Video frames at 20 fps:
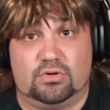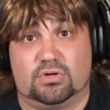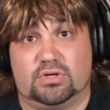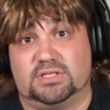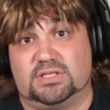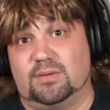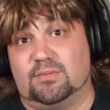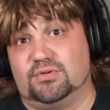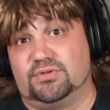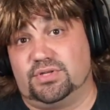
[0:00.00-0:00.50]
Lo
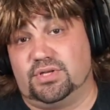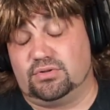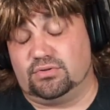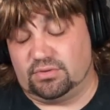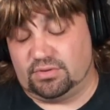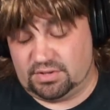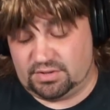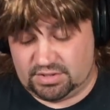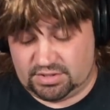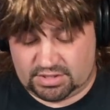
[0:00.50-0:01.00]
gastamos
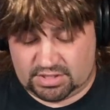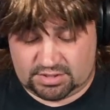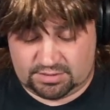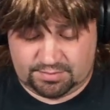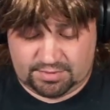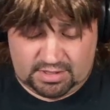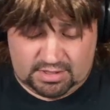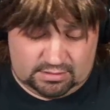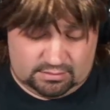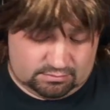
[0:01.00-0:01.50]

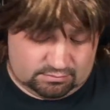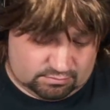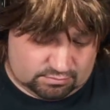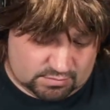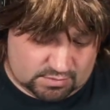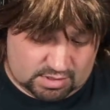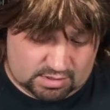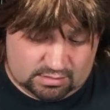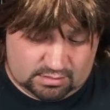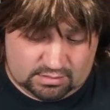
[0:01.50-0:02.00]
116.000,
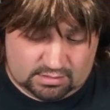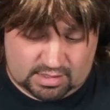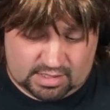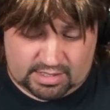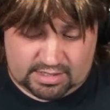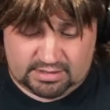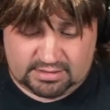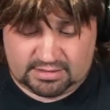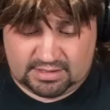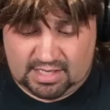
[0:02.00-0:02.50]
bueno,
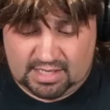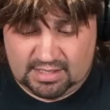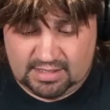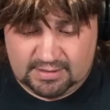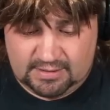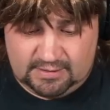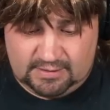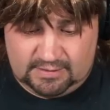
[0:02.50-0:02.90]
ahí está.